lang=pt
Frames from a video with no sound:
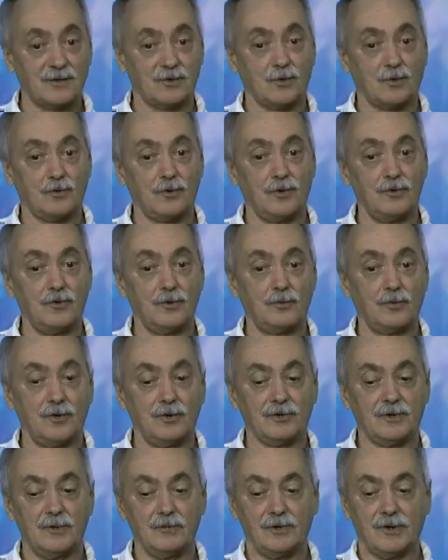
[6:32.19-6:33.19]
você tocou num
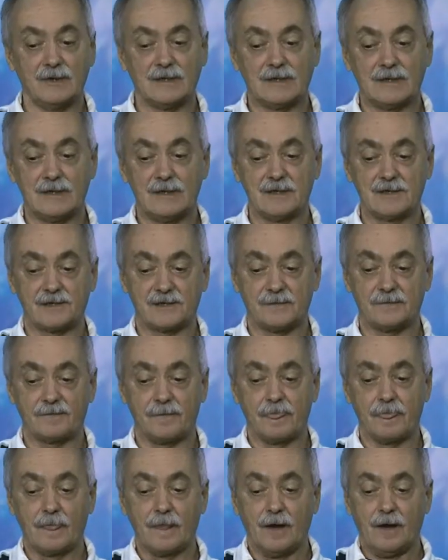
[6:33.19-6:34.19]
ponto importante.
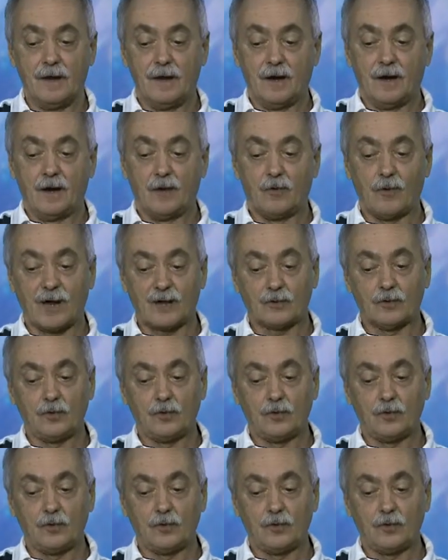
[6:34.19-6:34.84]
O